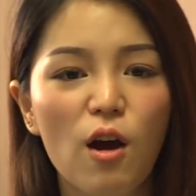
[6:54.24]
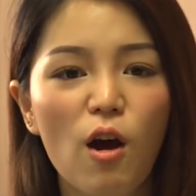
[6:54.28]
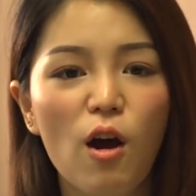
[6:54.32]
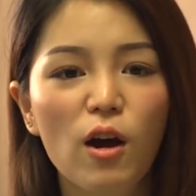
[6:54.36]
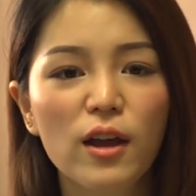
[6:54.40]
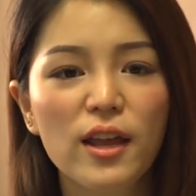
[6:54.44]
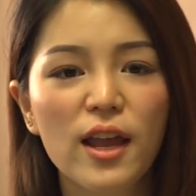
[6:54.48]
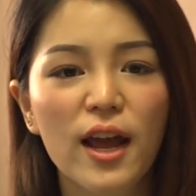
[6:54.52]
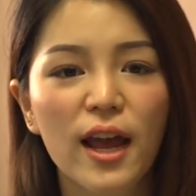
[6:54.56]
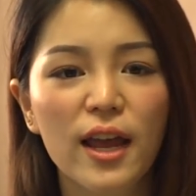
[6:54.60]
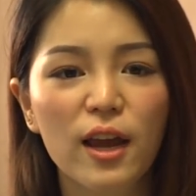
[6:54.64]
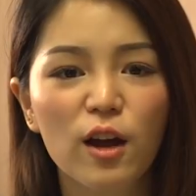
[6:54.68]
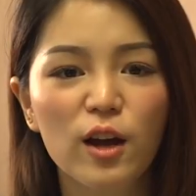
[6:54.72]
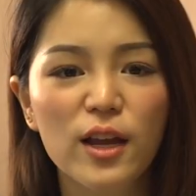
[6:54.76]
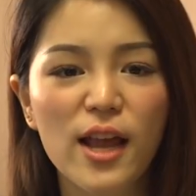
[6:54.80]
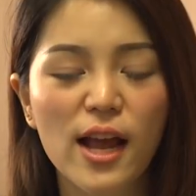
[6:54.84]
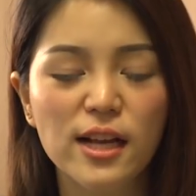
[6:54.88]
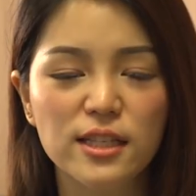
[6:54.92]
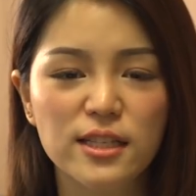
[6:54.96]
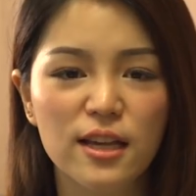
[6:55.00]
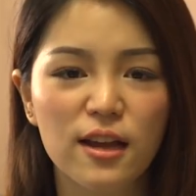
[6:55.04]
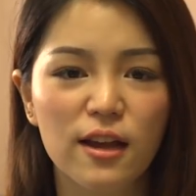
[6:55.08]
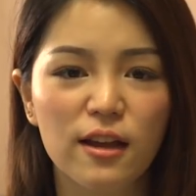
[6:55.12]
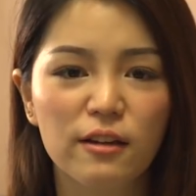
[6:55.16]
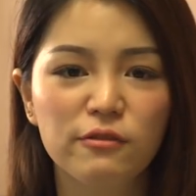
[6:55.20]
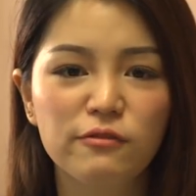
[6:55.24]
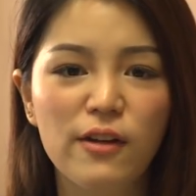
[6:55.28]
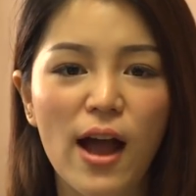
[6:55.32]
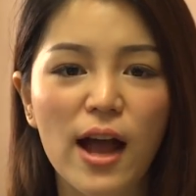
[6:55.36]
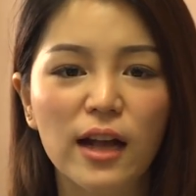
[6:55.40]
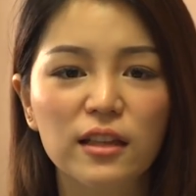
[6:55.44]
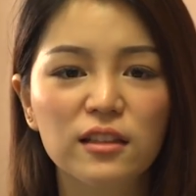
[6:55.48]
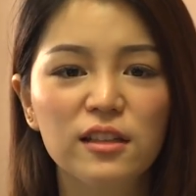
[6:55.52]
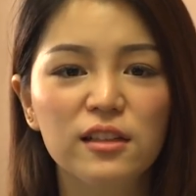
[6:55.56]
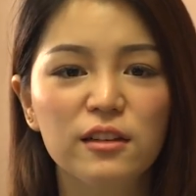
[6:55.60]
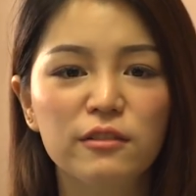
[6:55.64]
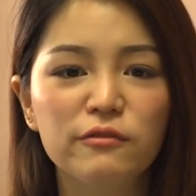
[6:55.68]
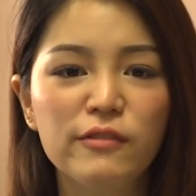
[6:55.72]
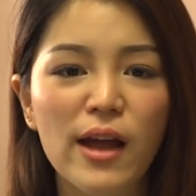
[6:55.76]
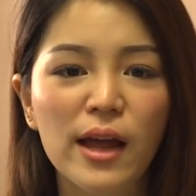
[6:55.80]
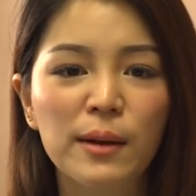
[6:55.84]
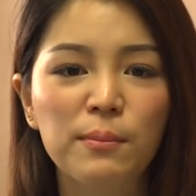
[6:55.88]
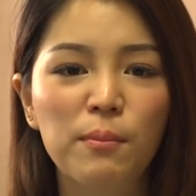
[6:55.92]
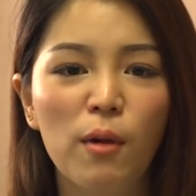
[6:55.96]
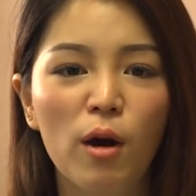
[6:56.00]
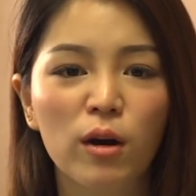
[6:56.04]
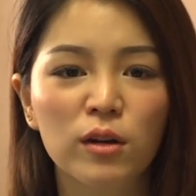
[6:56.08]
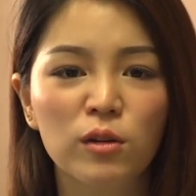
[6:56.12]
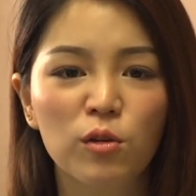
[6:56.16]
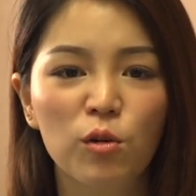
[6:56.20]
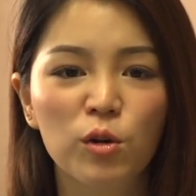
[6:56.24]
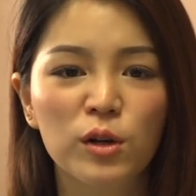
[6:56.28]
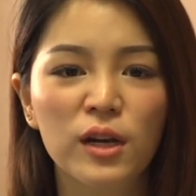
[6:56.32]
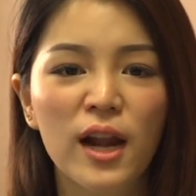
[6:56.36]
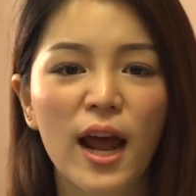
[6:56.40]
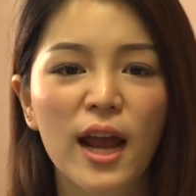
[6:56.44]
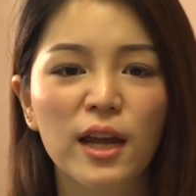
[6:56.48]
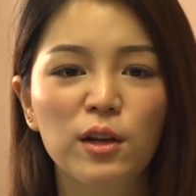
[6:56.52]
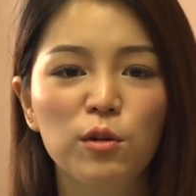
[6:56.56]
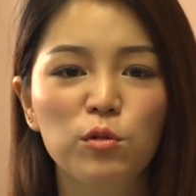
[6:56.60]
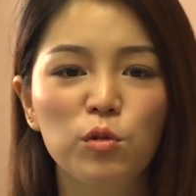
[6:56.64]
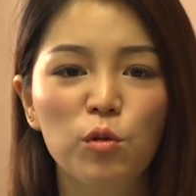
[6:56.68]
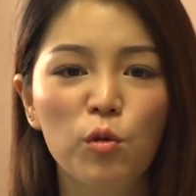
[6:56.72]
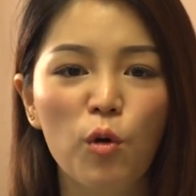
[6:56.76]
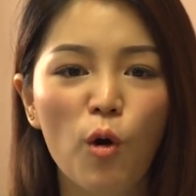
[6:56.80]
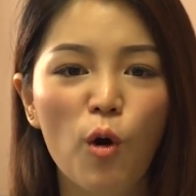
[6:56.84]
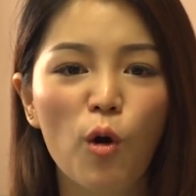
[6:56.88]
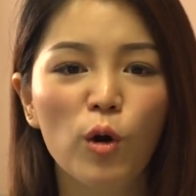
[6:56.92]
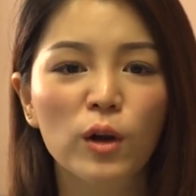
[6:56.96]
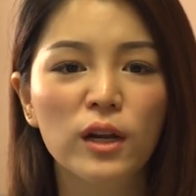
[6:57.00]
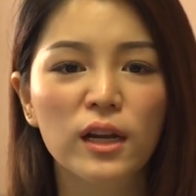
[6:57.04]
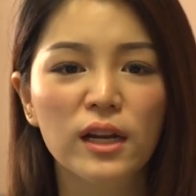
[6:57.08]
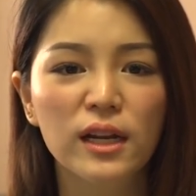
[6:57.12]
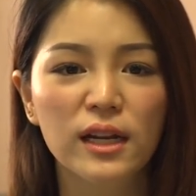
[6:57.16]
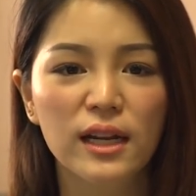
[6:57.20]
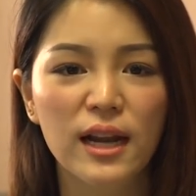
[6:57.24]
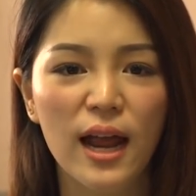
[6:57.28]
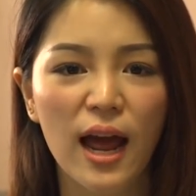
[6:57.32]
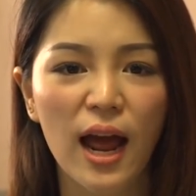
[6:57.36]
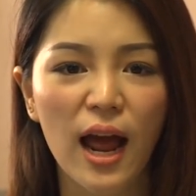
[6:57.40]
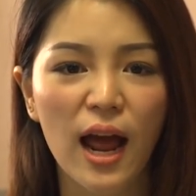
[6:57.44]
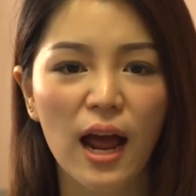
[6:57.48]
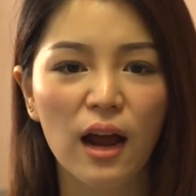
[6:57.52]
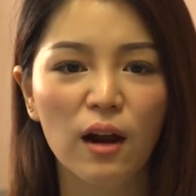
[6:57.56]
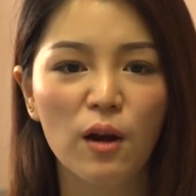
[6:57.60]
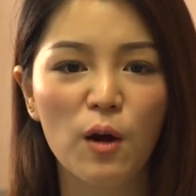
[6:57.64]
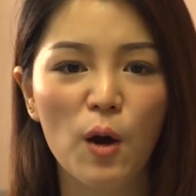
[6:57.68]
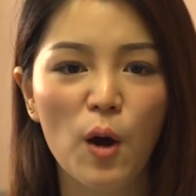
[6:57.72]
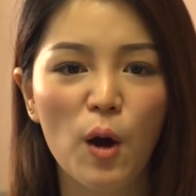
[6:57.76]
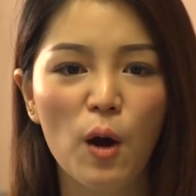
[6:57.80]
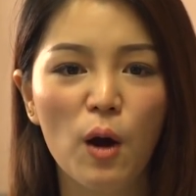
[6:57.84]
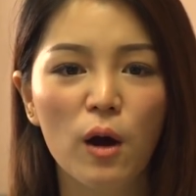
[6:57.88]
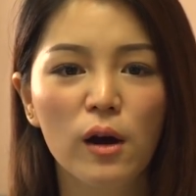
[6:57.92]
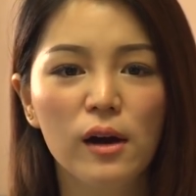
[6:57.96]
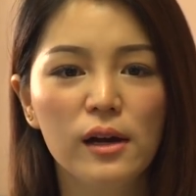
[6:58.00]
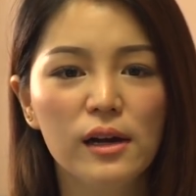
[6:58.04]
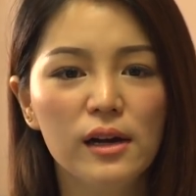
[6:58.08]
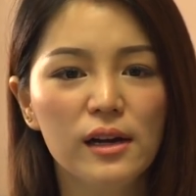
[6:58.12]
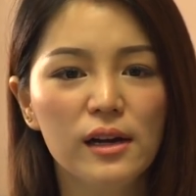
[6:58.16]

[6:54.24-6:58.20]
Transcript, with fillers: ก็ยังไงก็อยากจะฝากถึงแฟนบอลคนไทยทุกๆคนนะคะก็